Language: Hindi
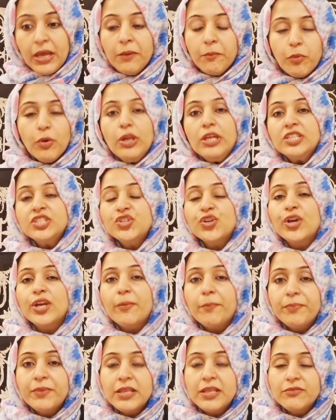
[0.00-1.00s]
पुलिस जो है
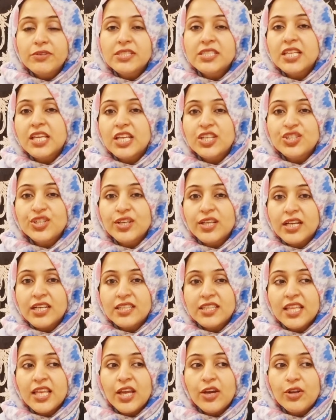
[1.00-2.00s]
अपनी इन्वेस्टिगेशन
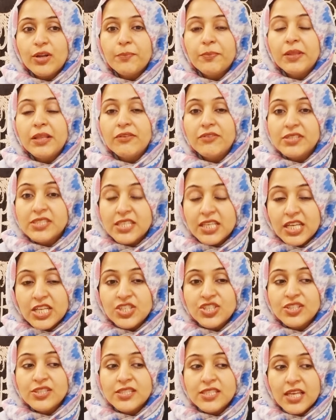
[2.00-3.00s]
करती है और अपनी
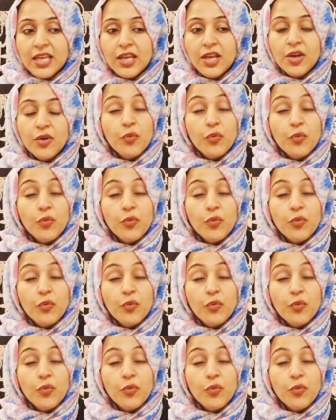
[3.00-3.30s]
इन्वेस्टिगेशन से